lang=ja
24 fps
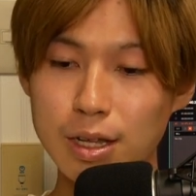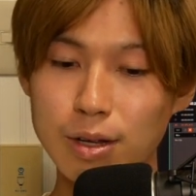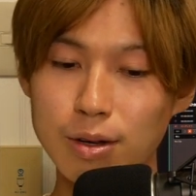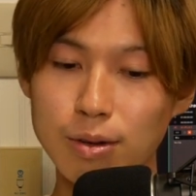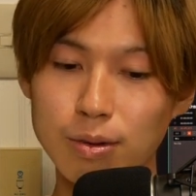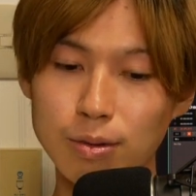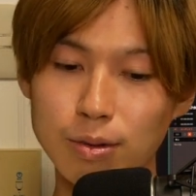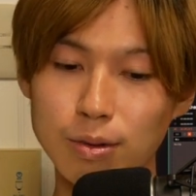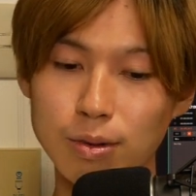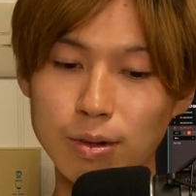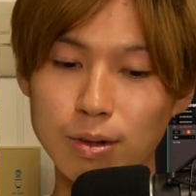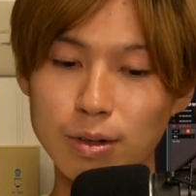
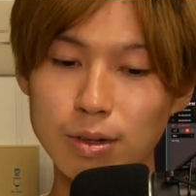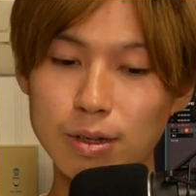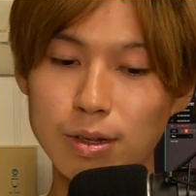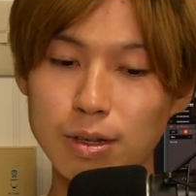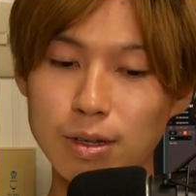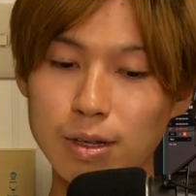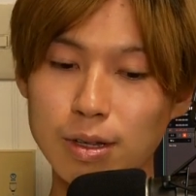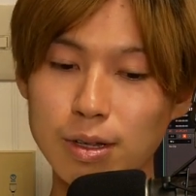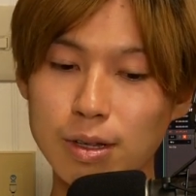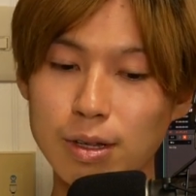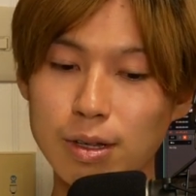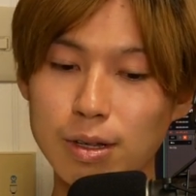この、
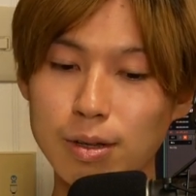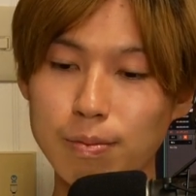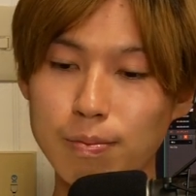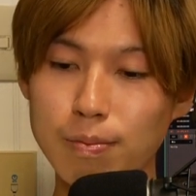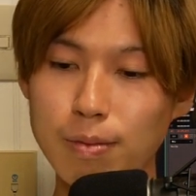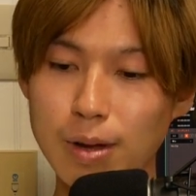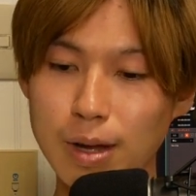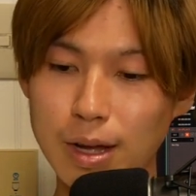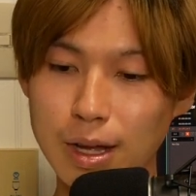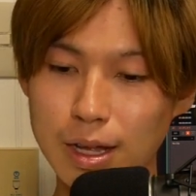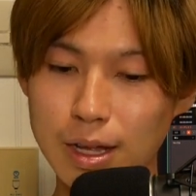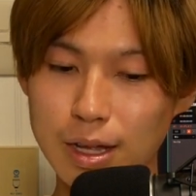
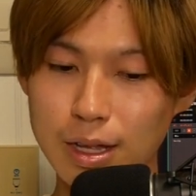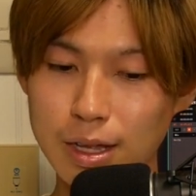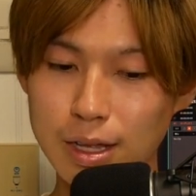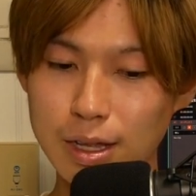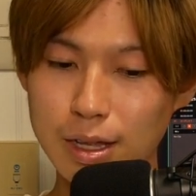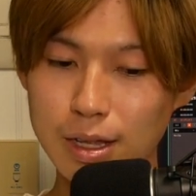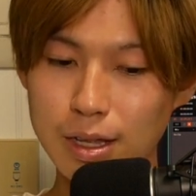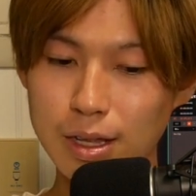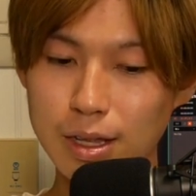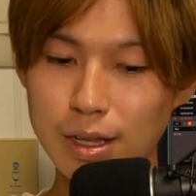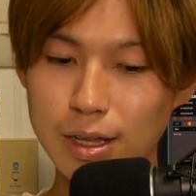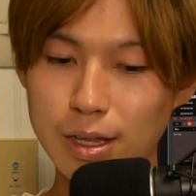まあ、
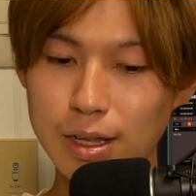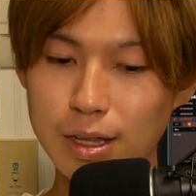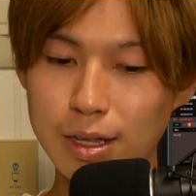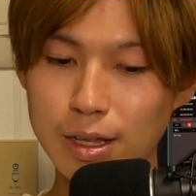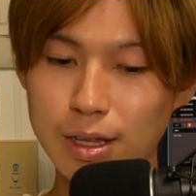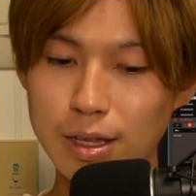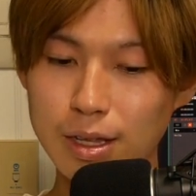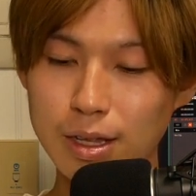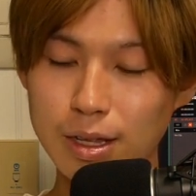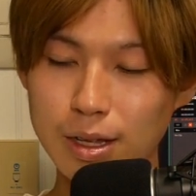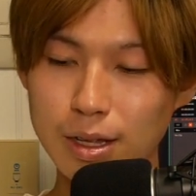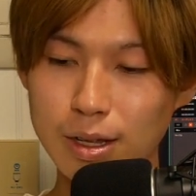
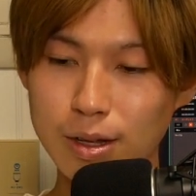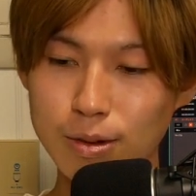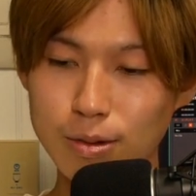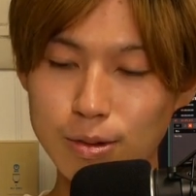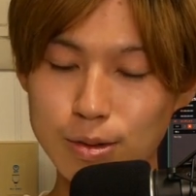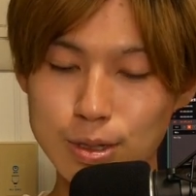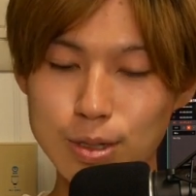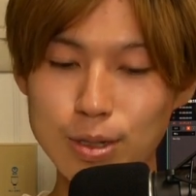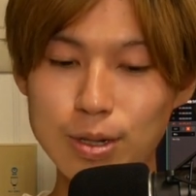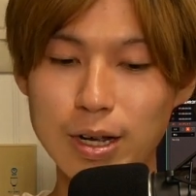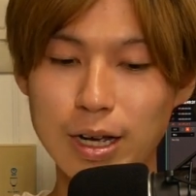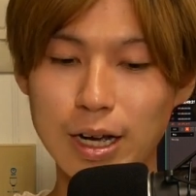
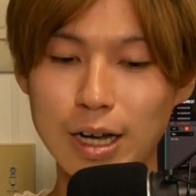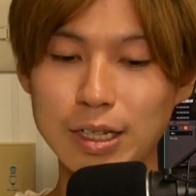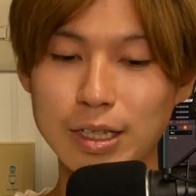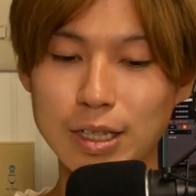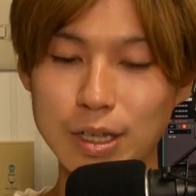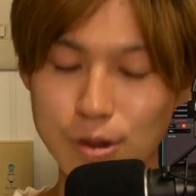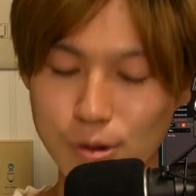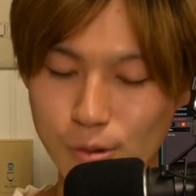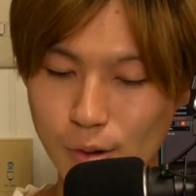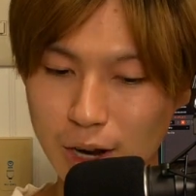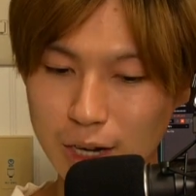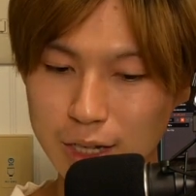移り変わっ
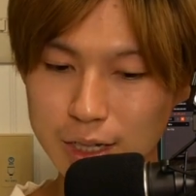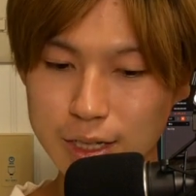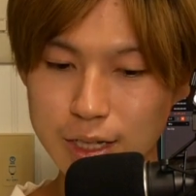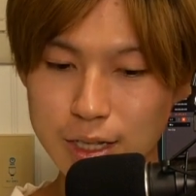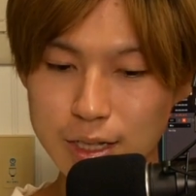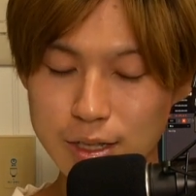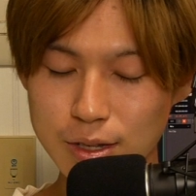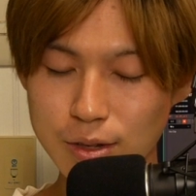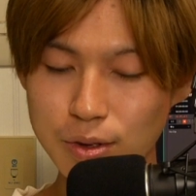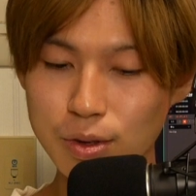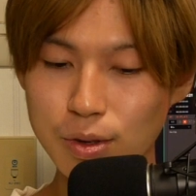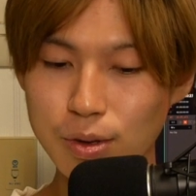ていくわけで
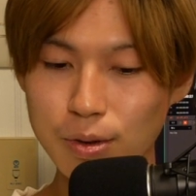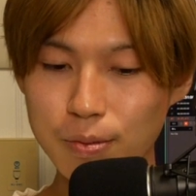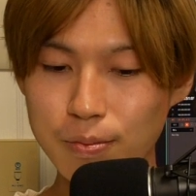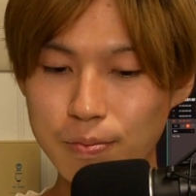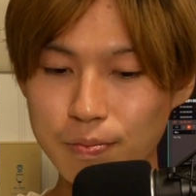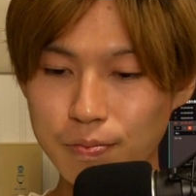すよと。